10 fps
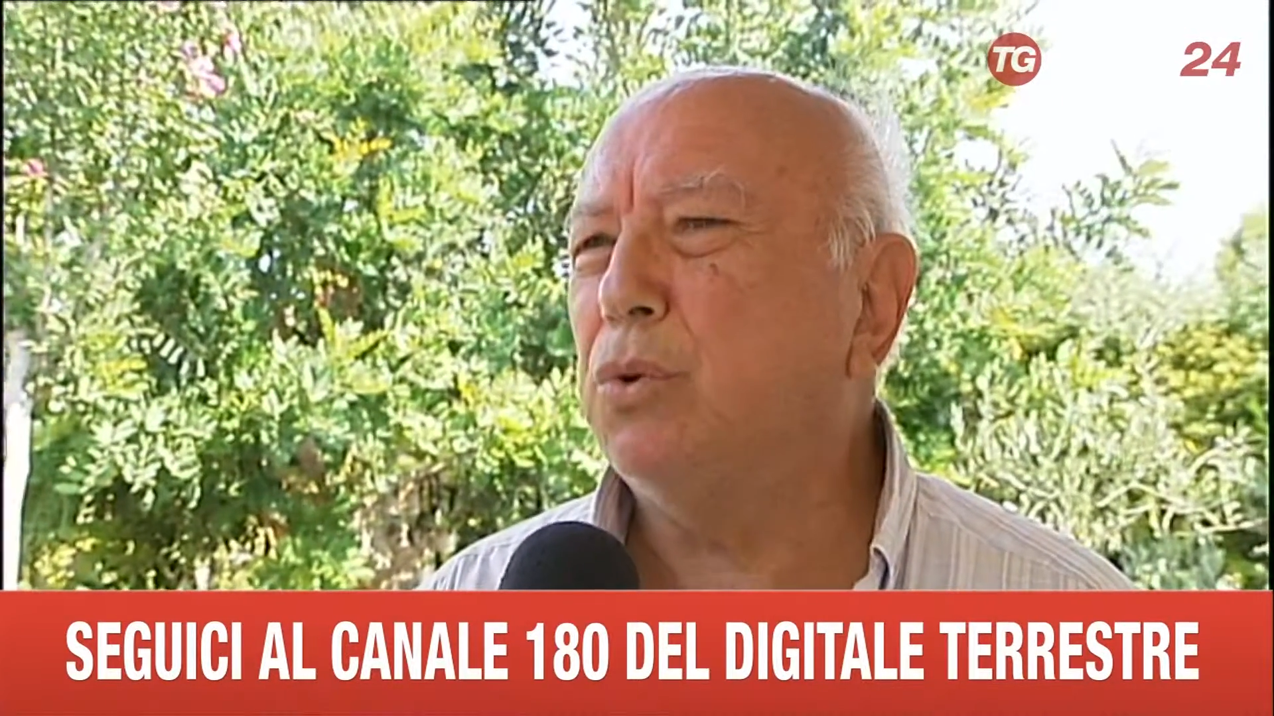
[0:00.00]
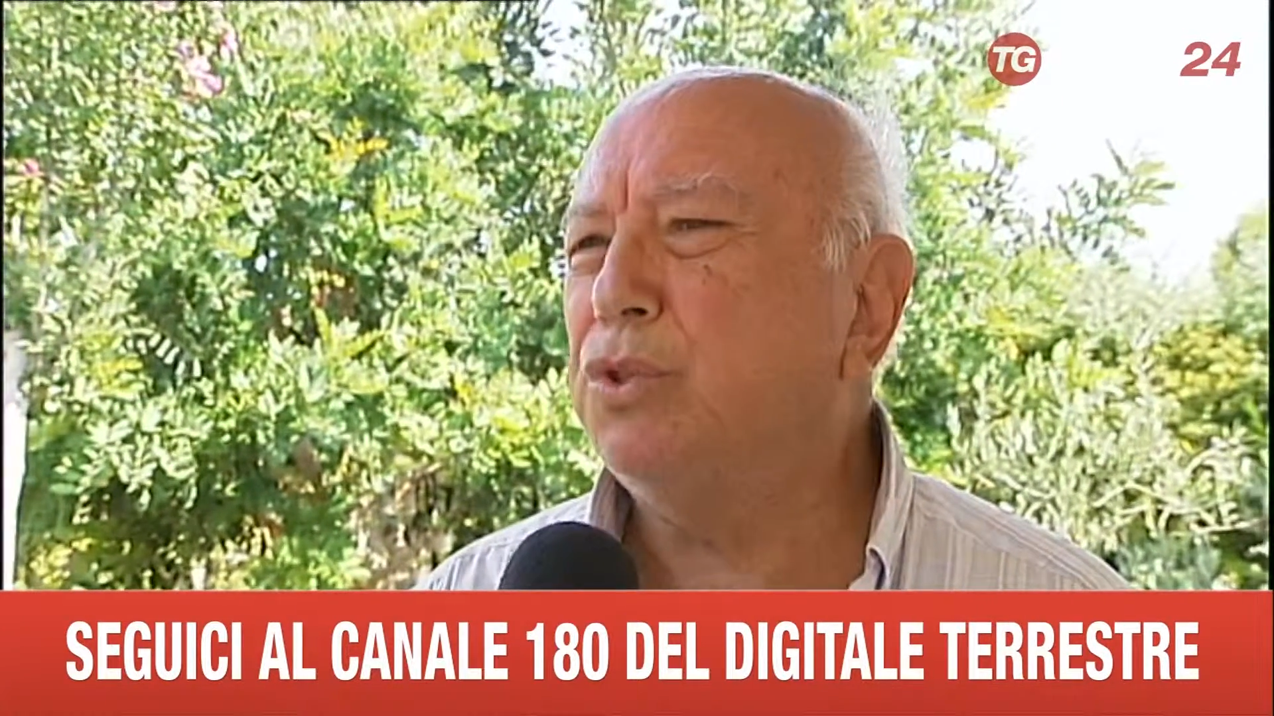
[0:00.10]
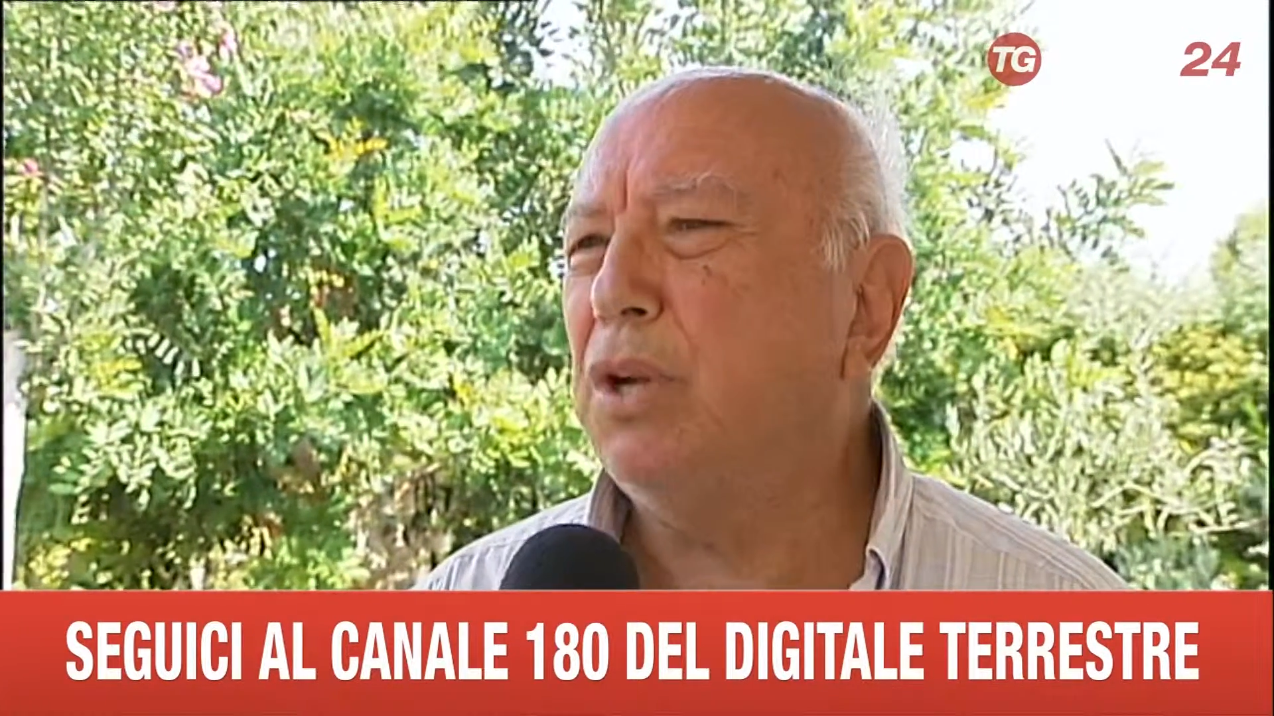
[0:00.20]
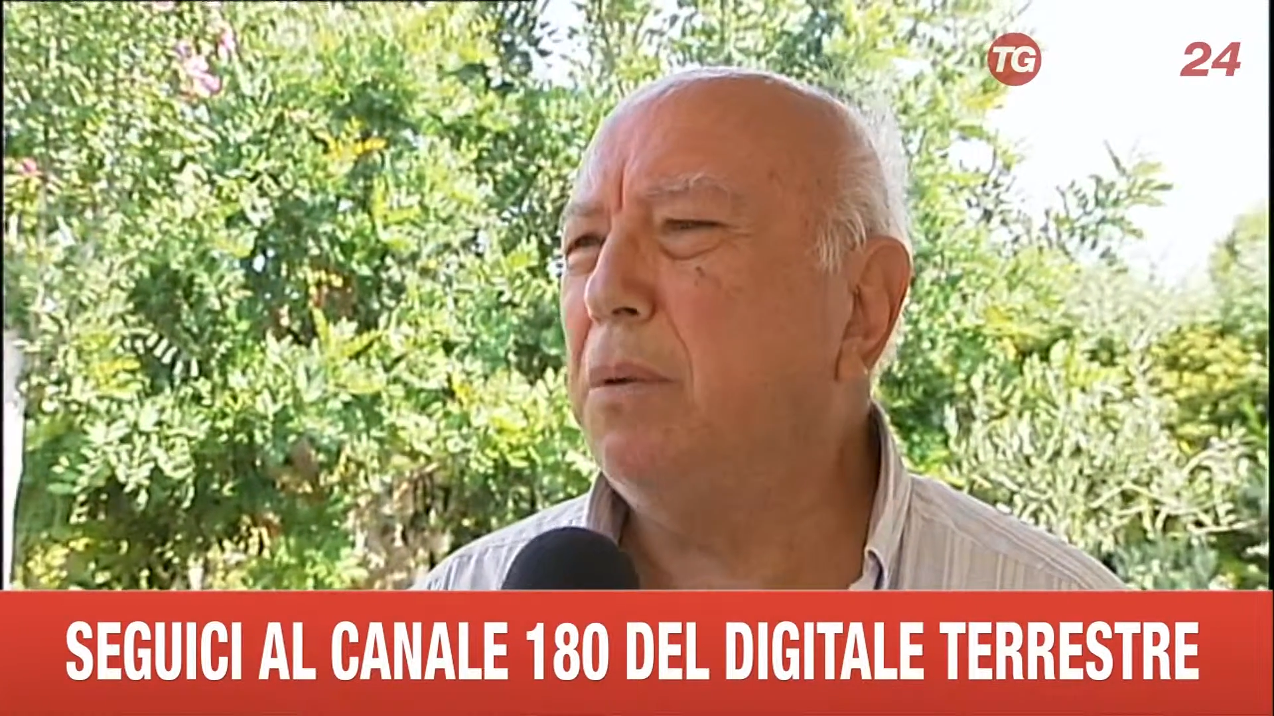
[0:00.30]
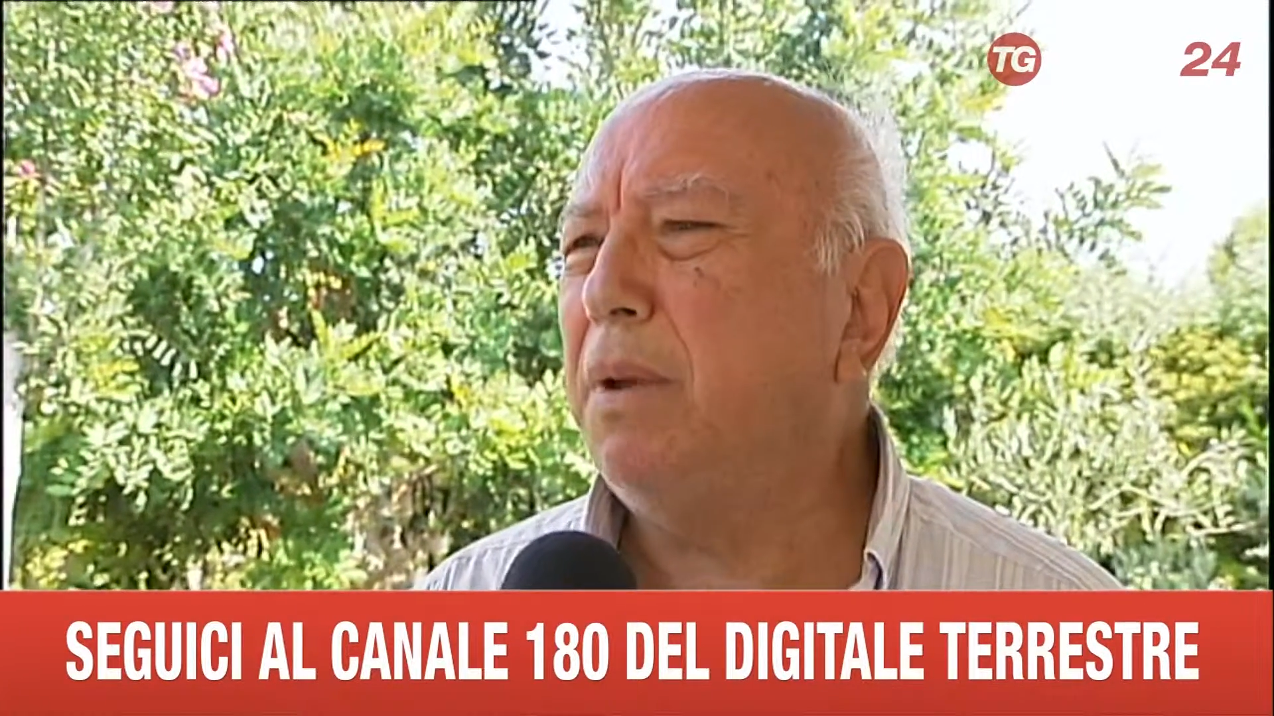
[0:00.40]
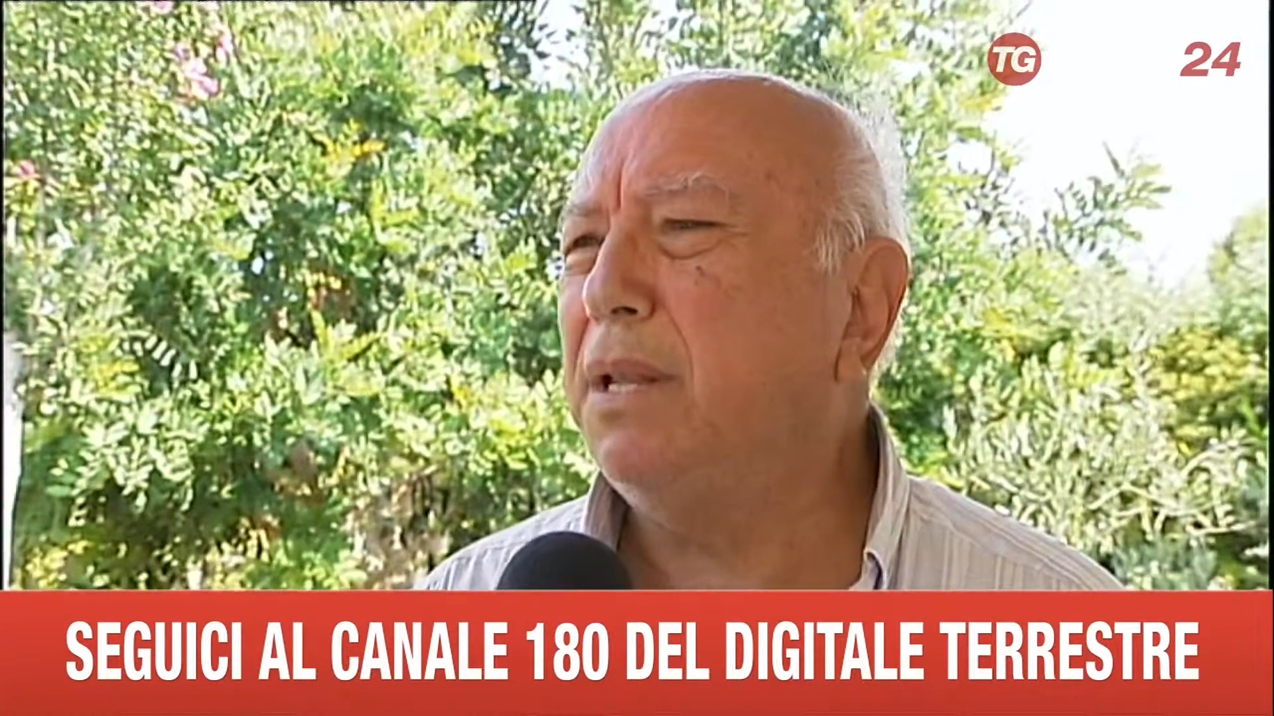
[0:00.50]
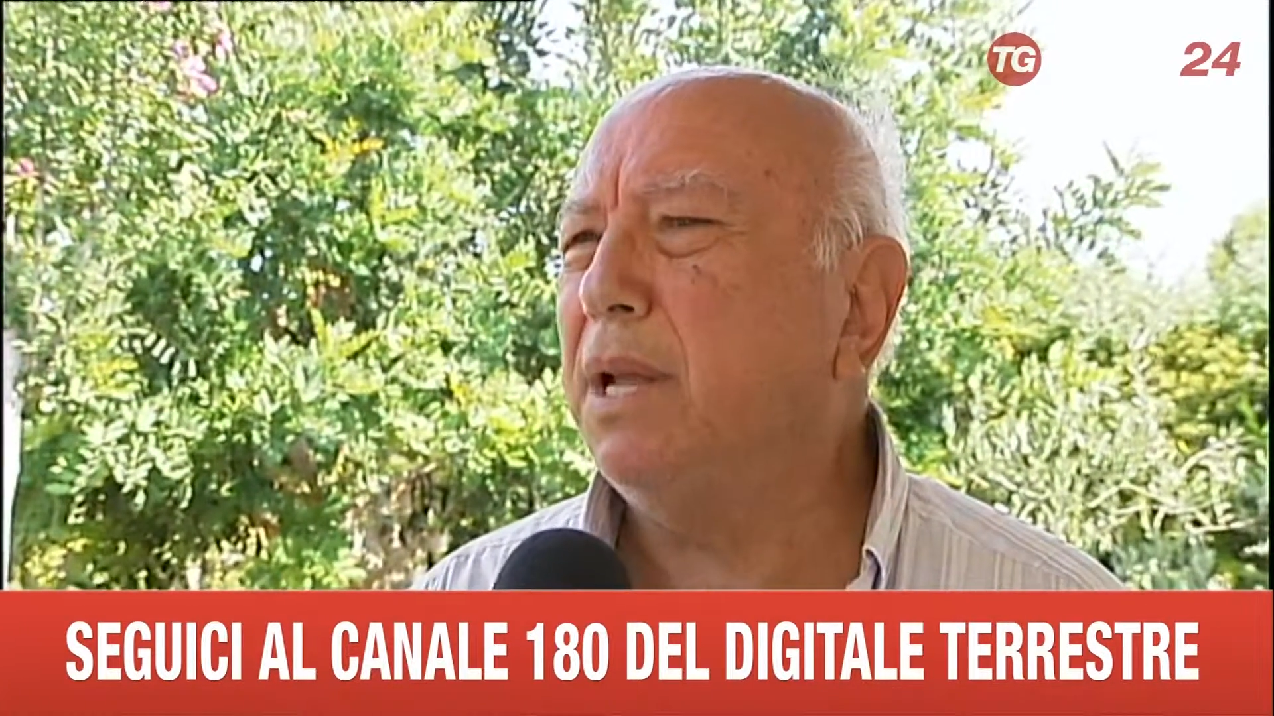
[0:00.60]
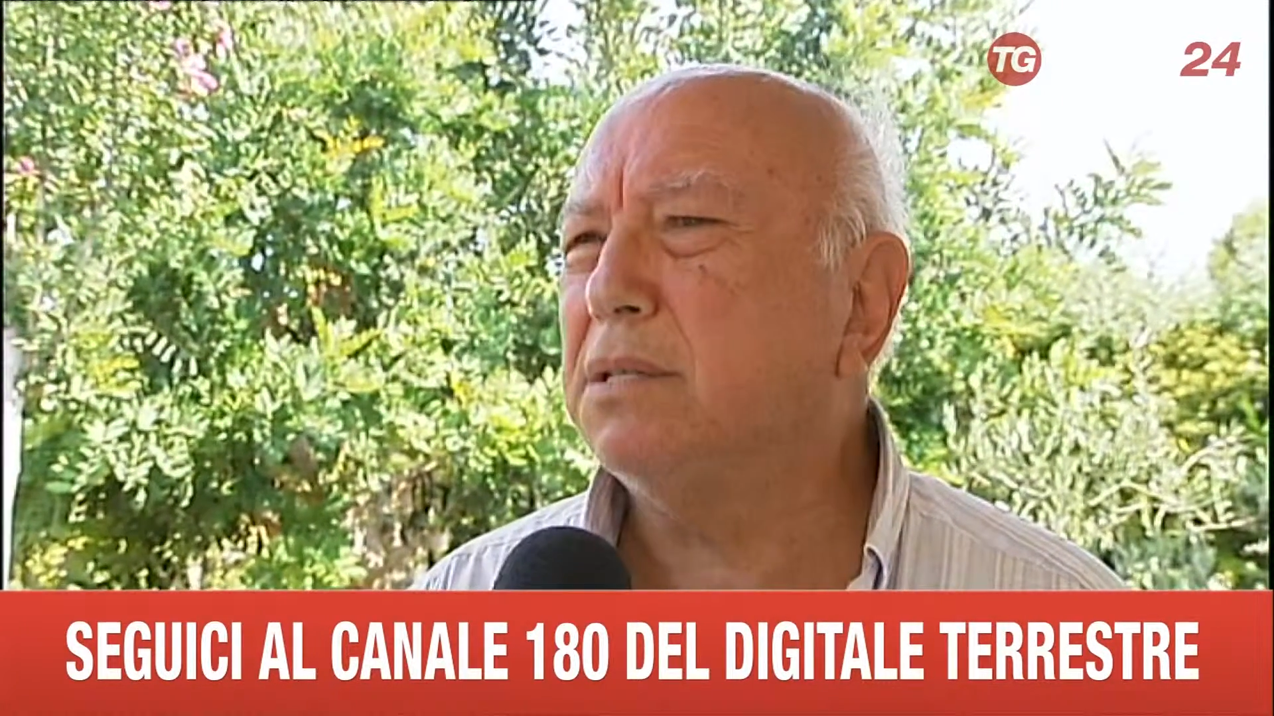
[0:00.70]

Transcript: urgentemente,